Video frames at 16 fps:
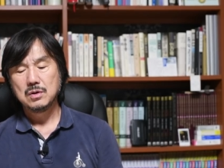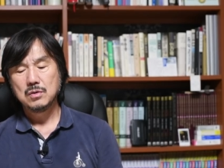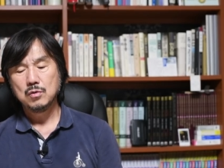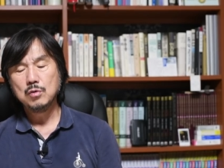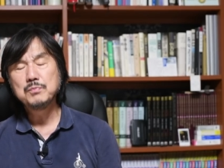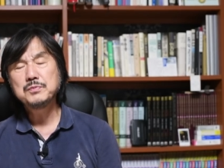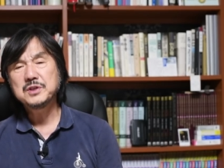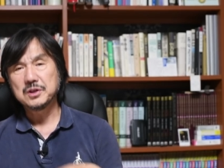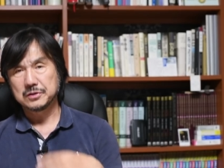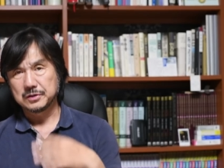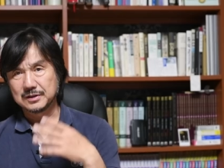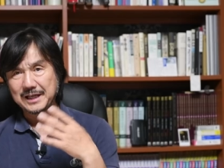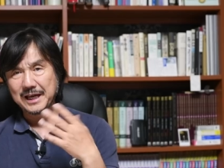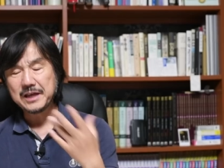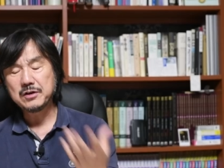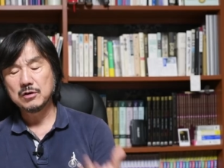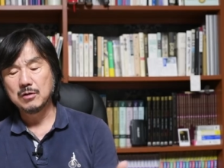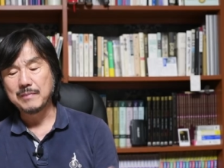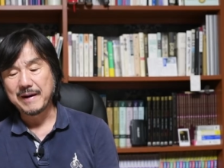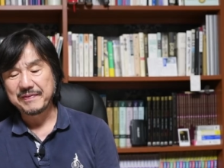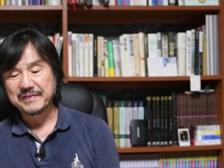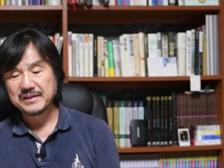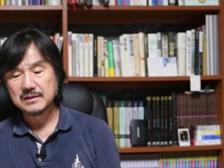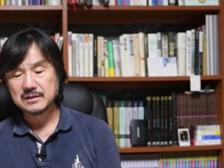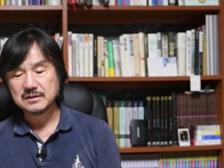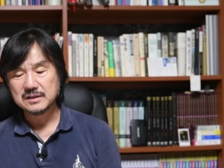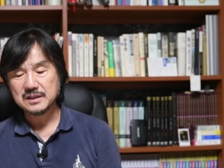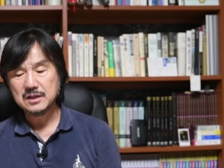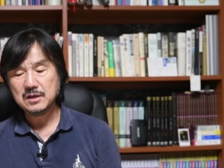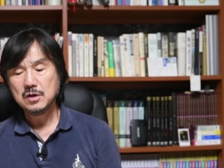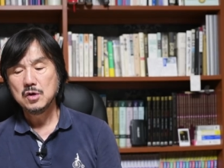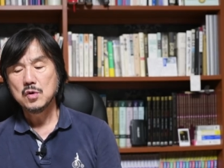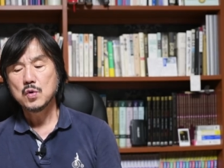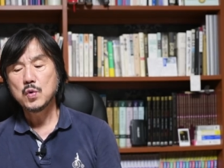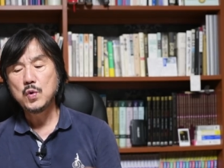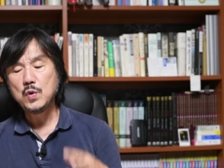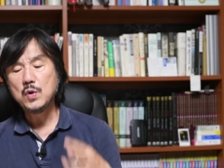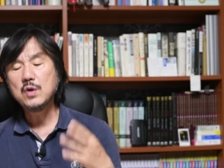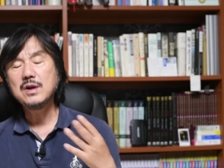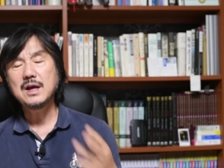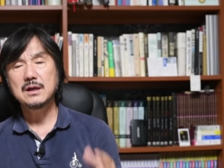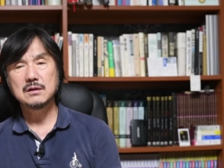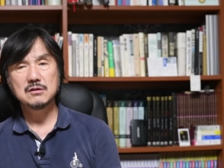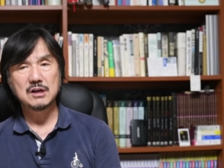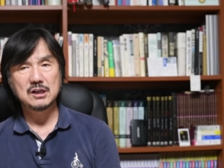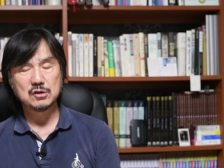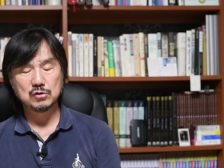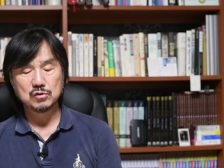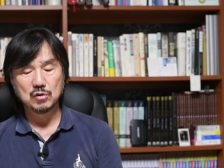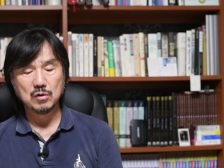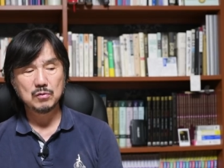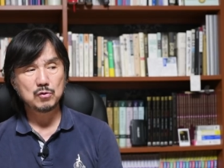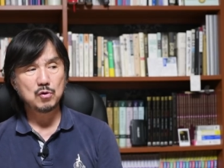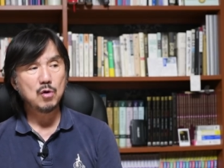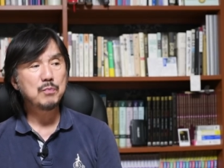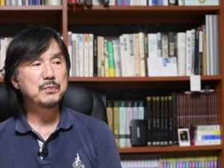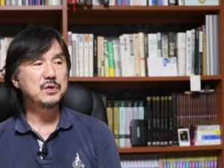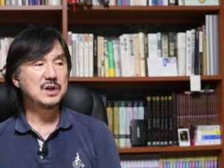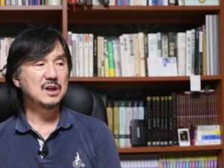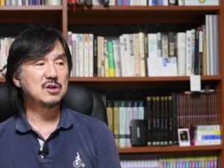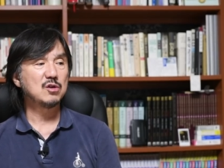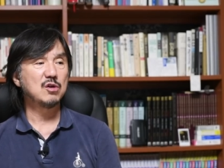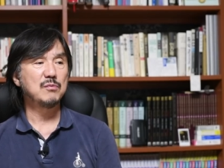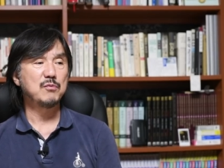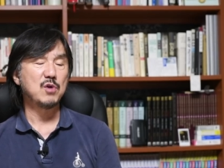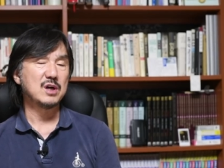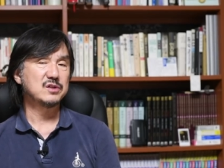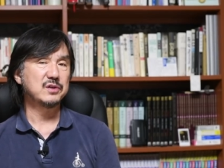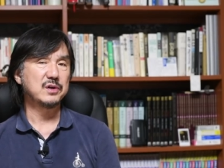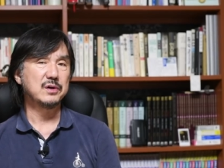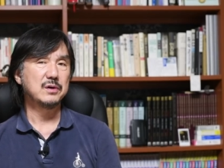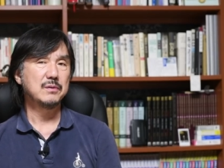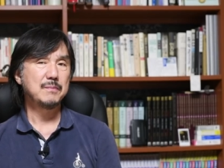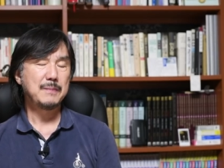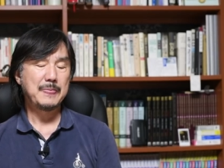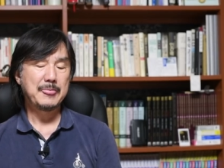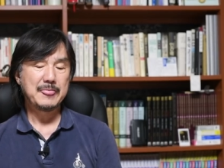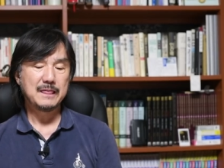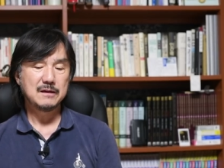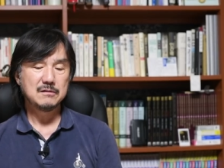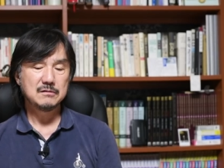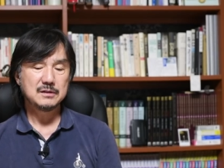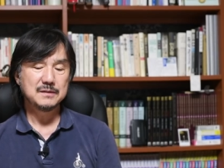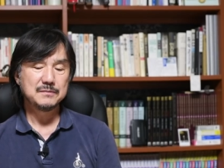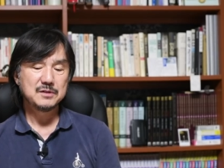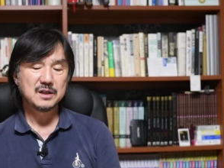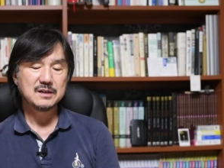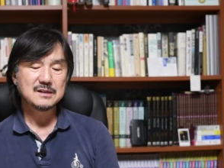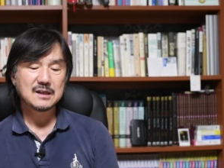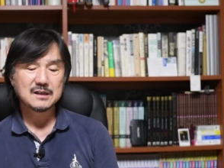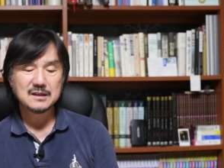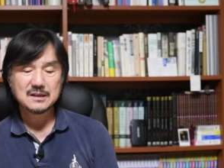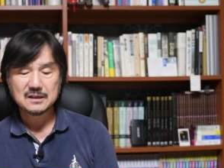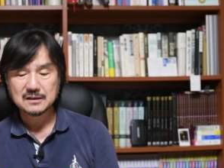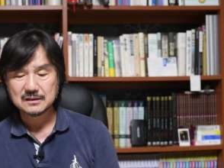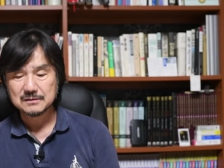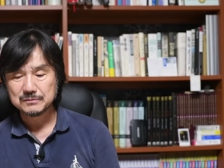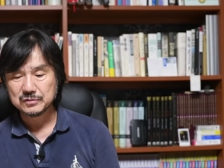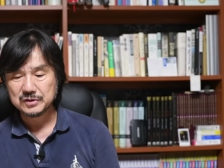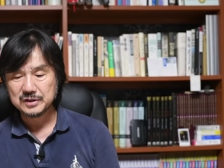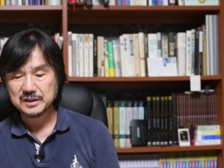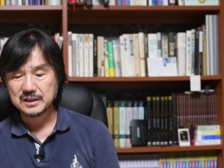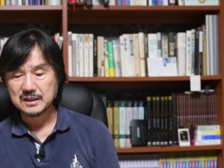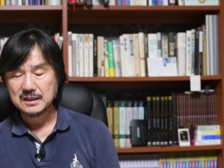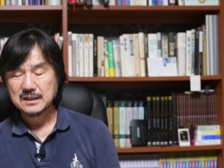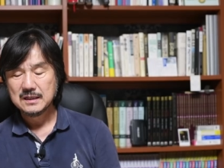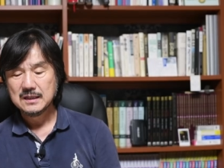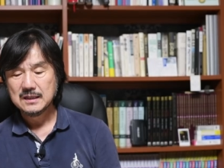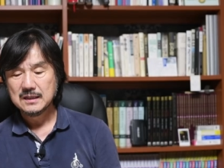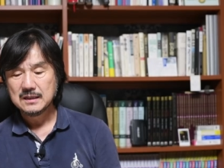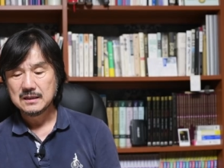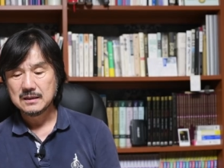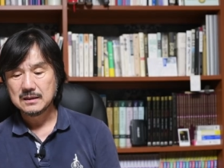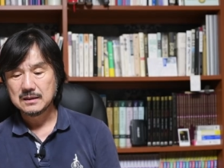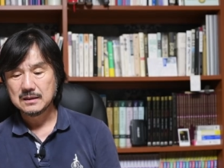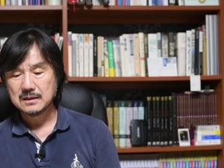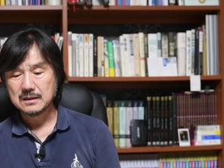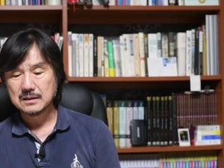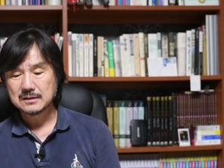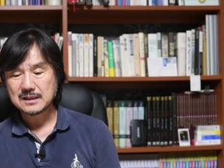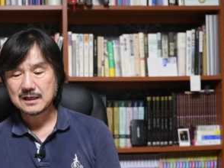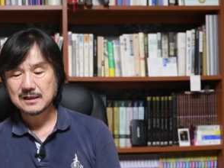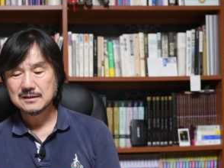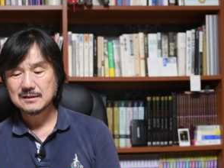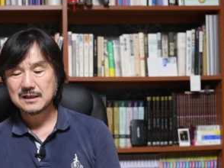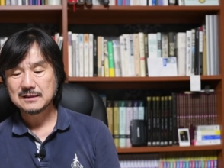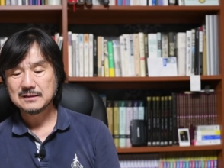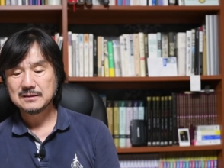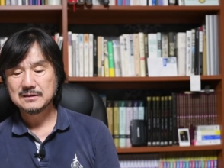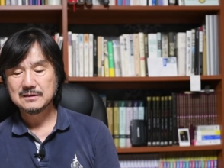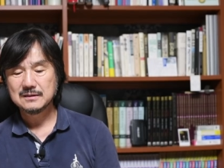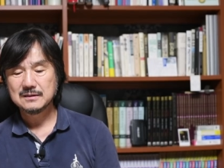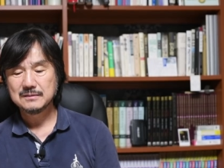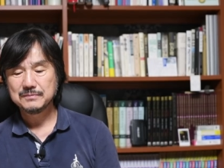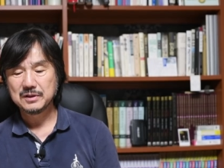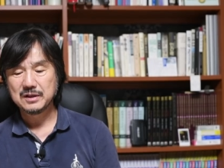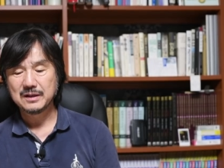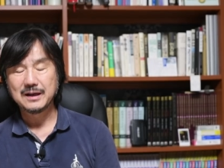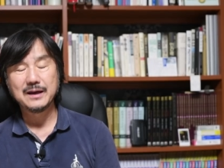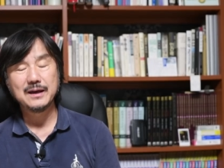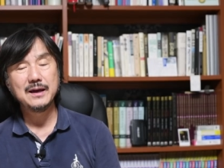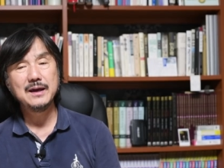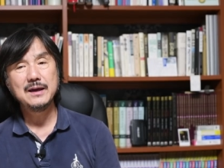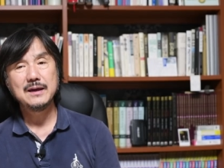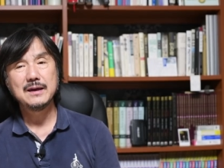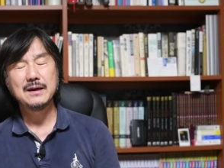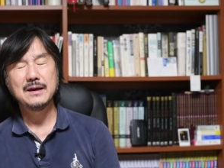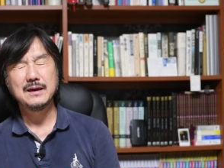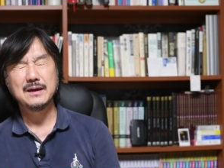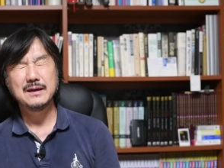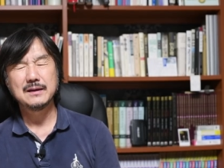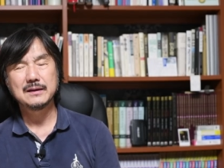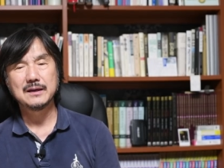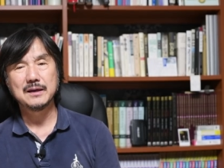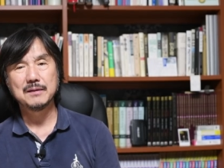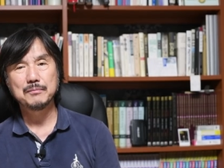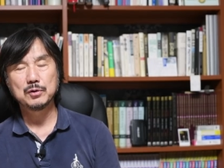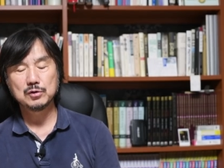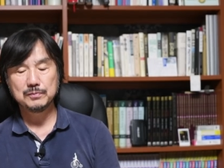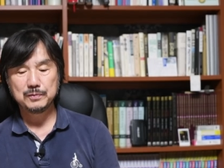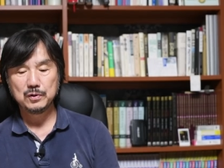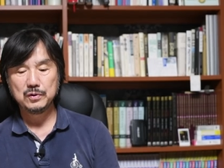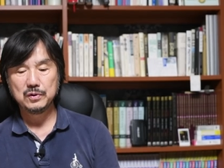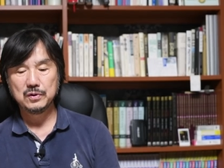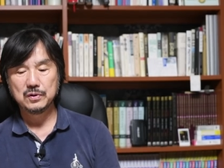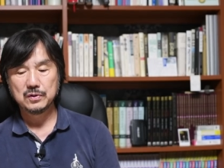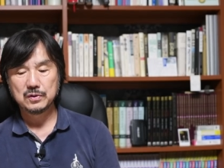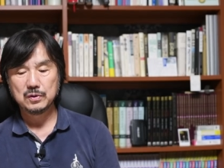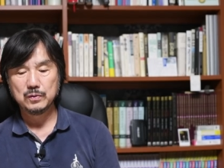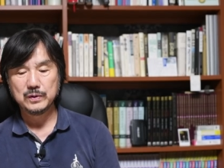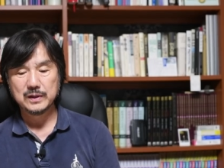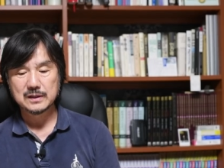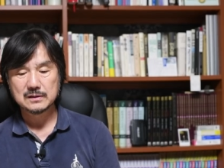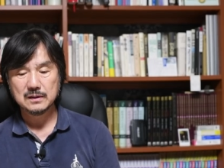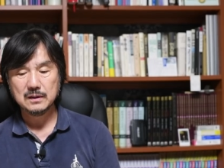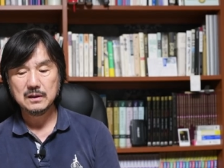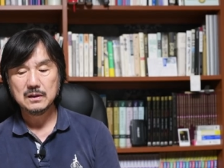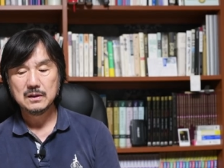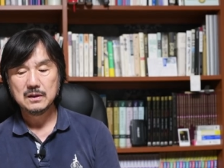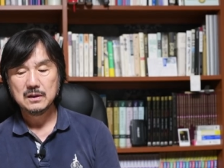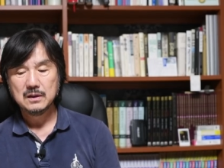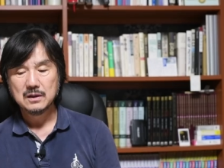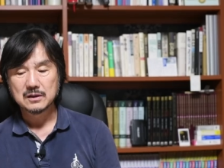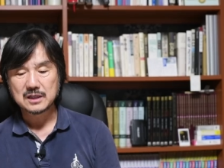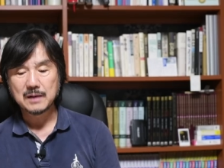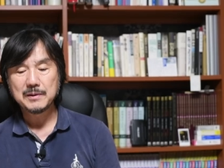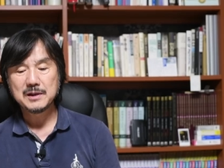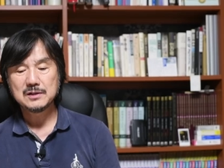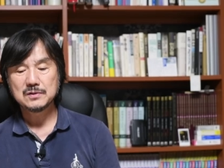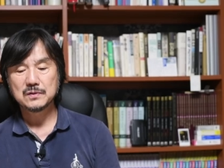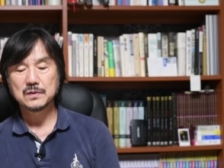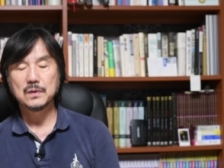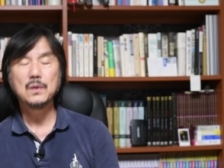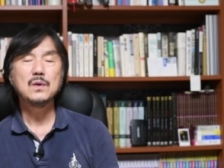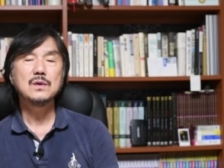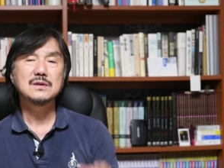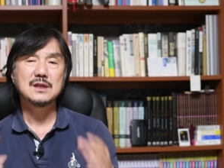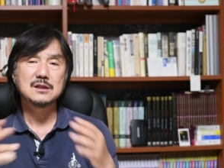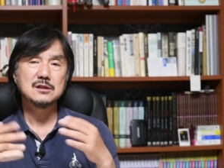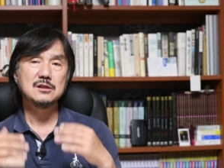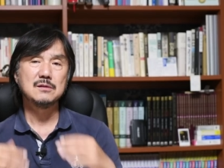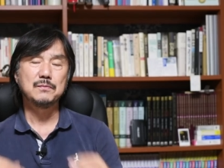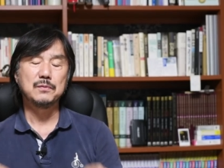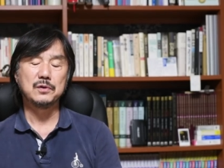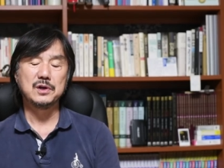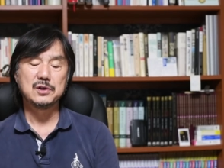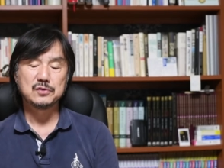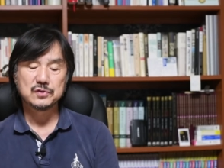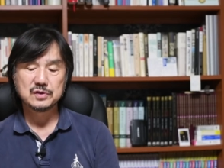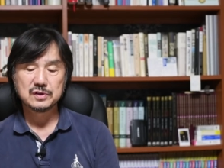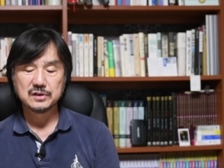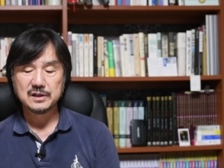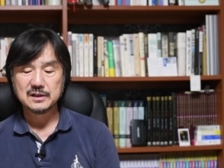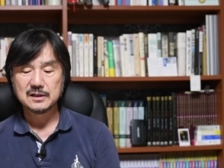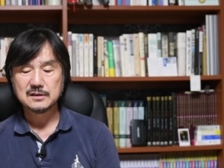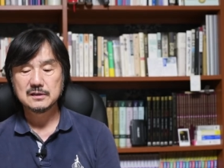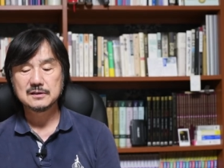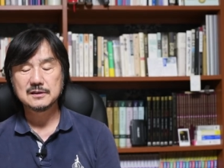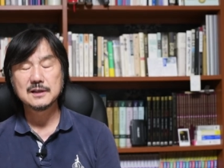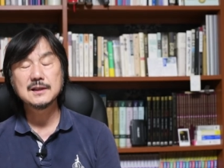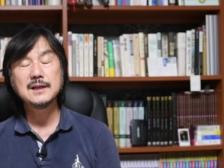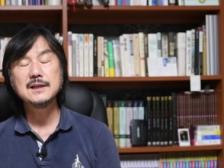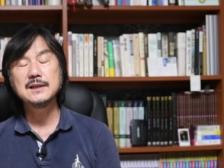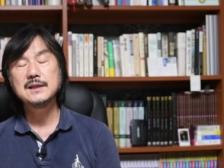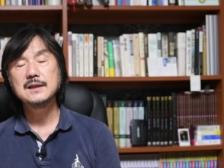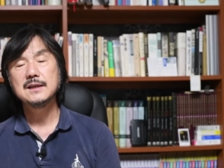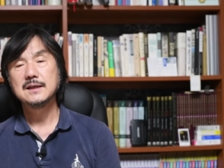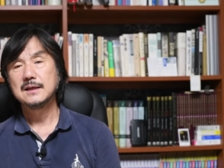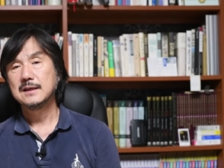훔쳐서 자기 걸로 만들든지 훈련하는 과정도 꼭 필요하다고 보아져요. 그리고 김재경 작가님 같은 분이 어, 착한 사진은 버려라에 예, 이렇게 포트폴리오를 위해서 자발적으로 사진을 보내주신 것에 대해서 대단히